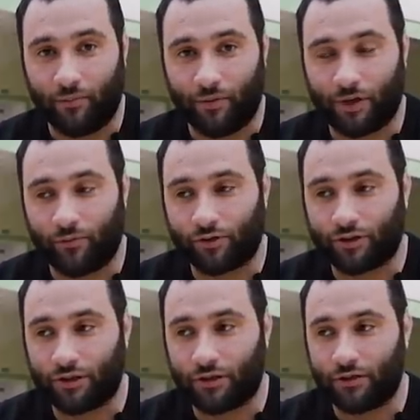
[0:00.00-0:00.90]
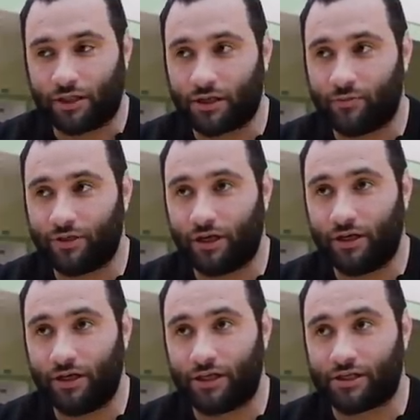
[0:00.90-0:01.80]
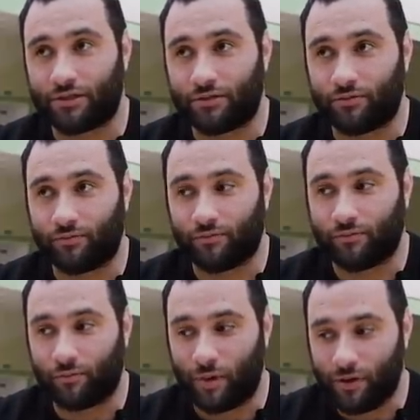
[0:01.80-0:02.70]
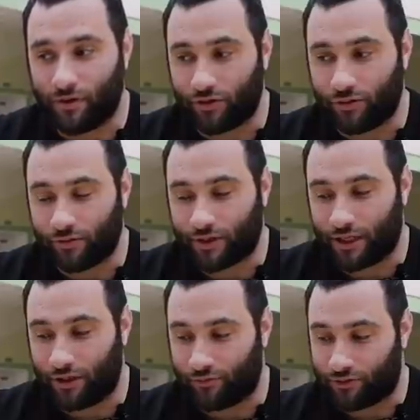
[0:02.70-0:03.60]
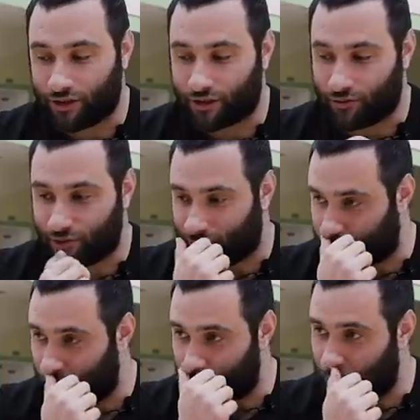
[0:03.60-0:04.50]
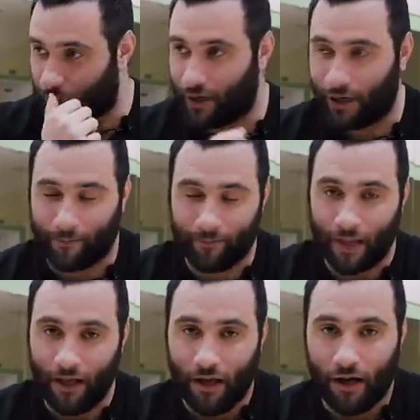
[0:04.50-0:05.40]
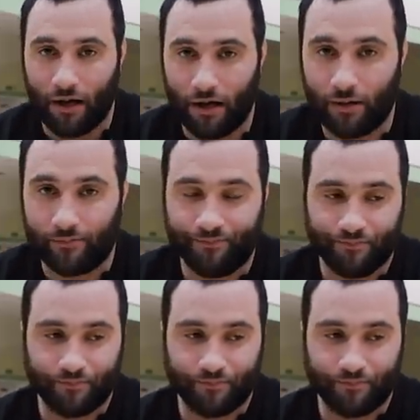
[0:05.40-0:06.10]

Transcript: Потому что на самом деле есть э, моменты такие, вот сейчас скажу, сформулирую правильно. А,